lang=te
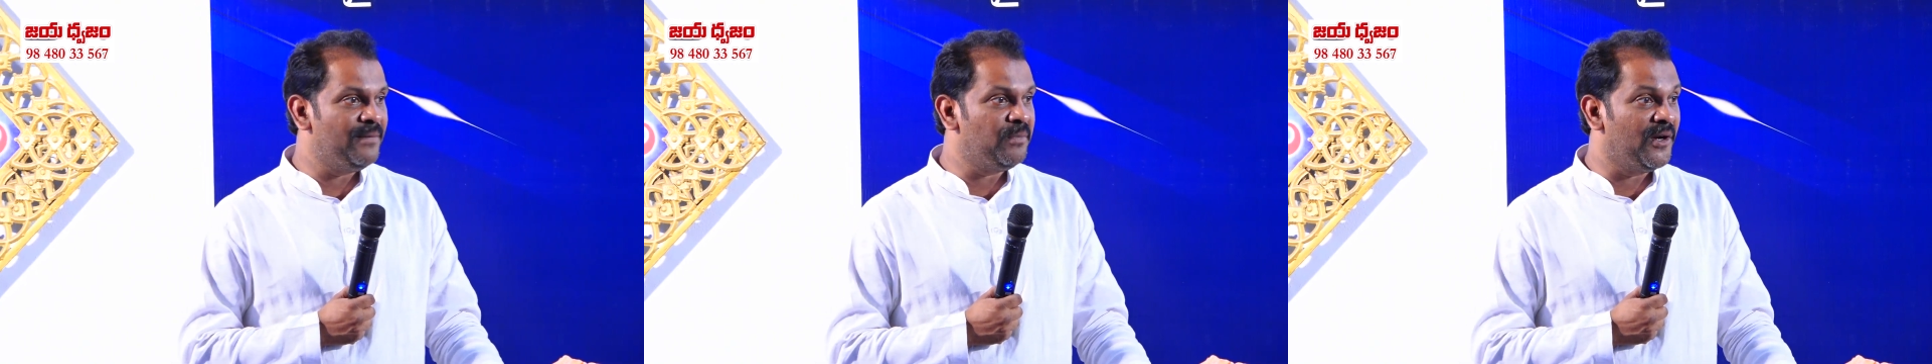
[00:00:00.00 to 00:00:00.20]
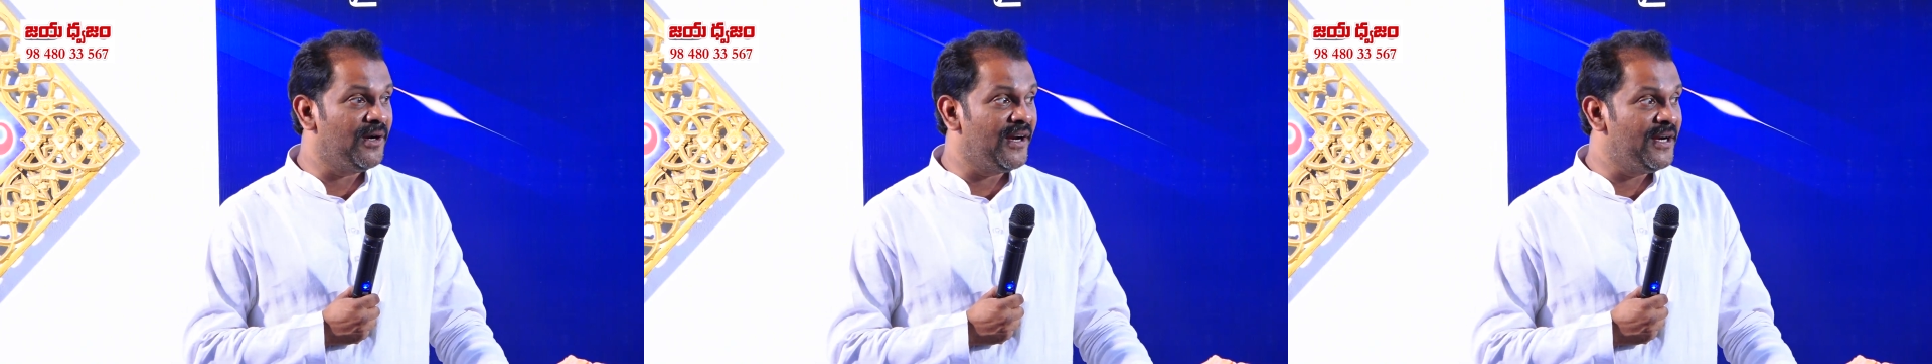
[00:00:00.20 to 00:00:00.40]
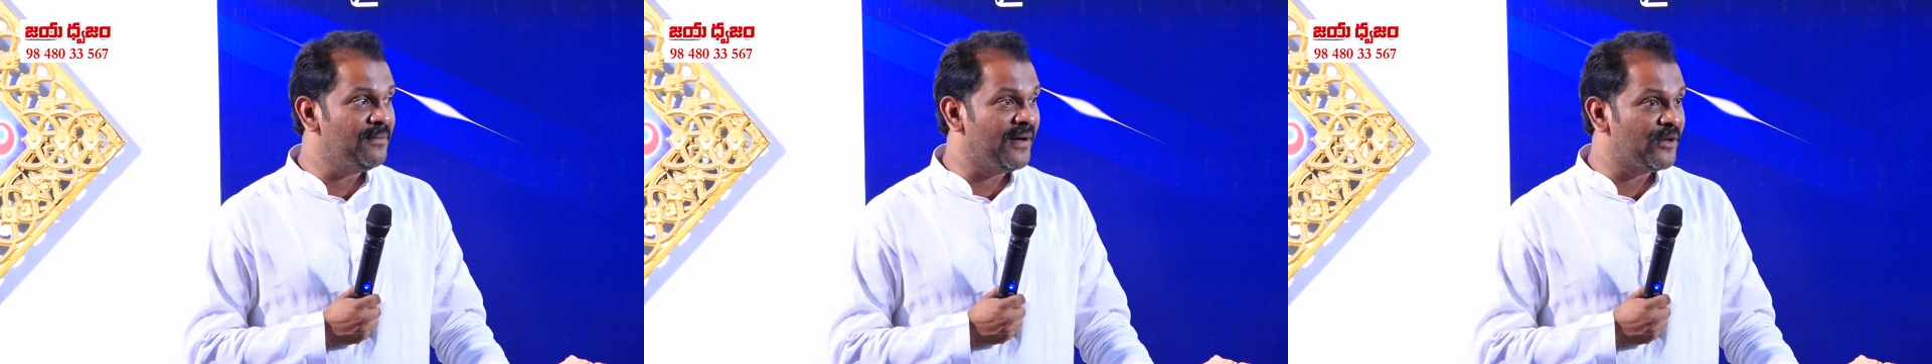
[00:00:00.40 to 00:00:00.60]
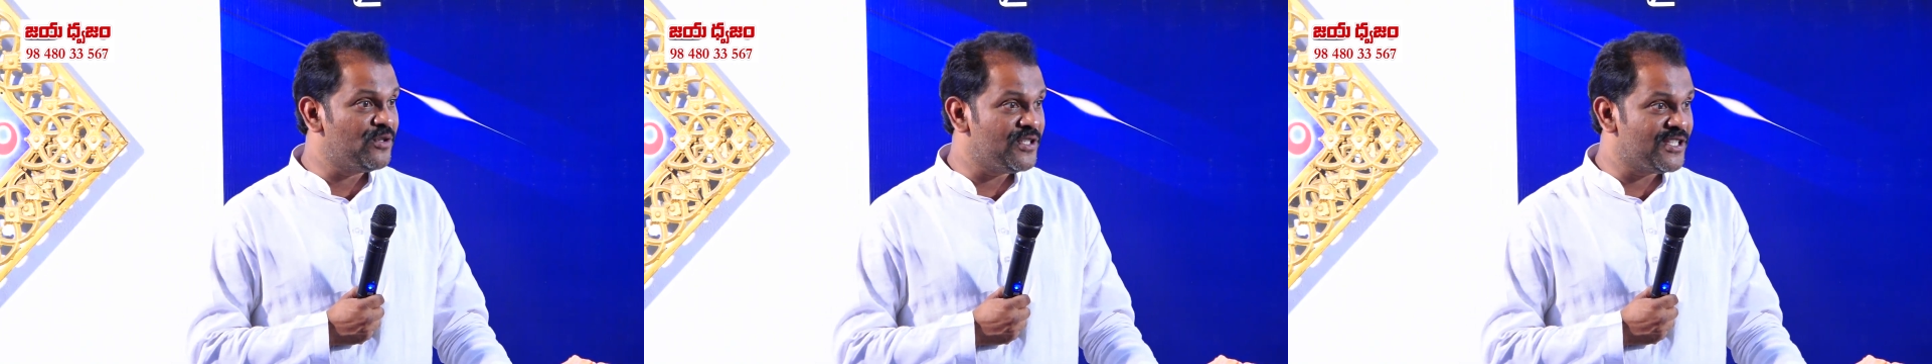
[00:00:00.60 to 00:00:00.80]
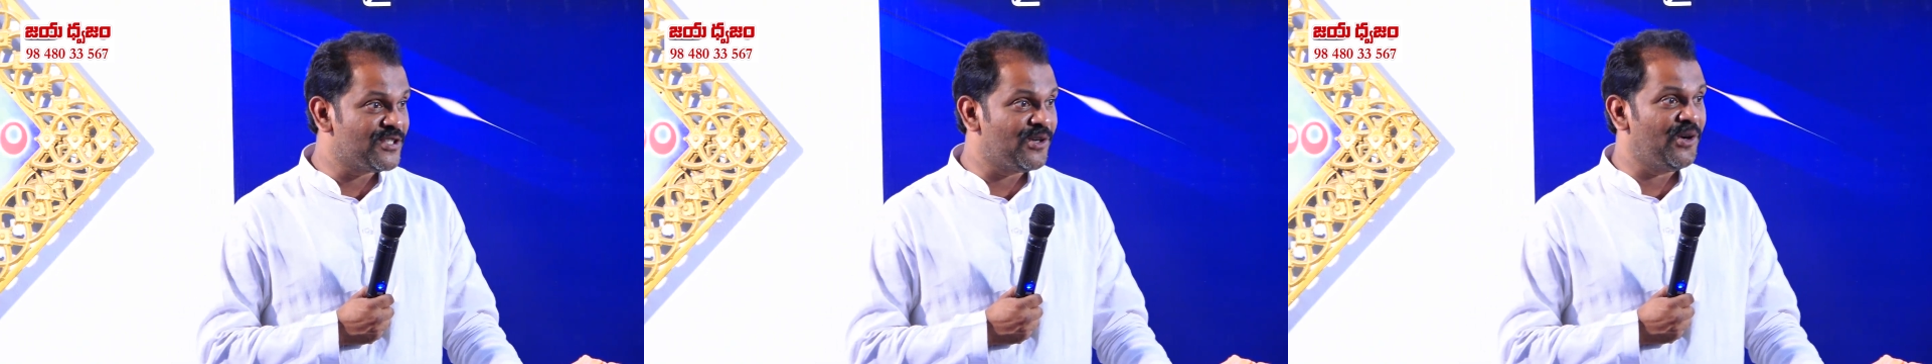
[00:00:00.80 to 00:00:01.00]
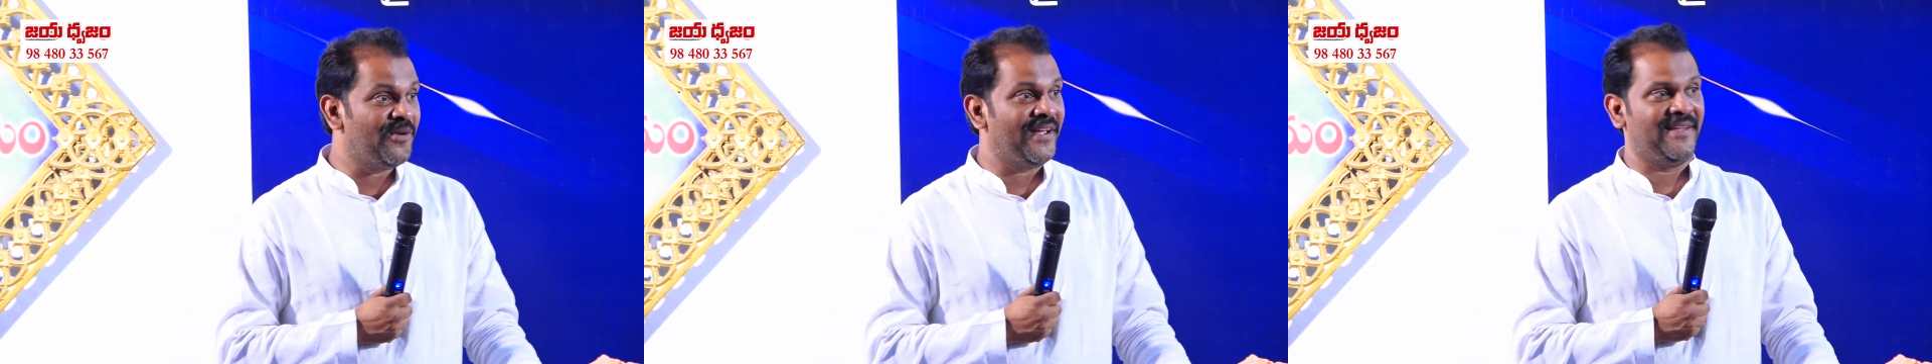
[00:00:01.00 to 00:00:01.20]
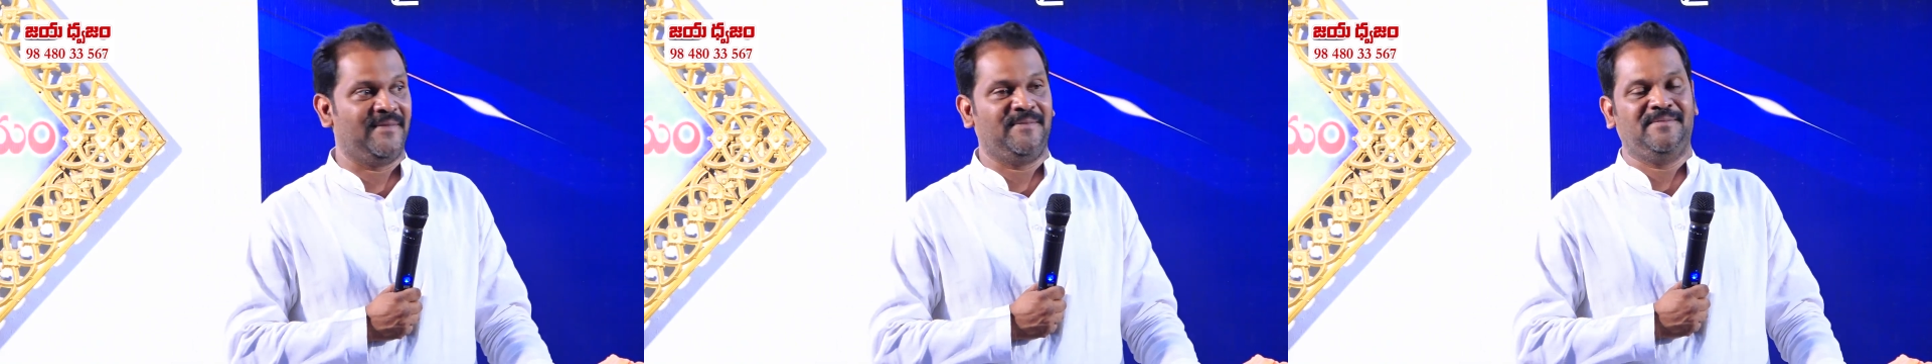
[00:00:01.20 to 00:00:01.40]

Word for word: ఈ పనులన్నీ మనం చేసిన వాళ్ళమే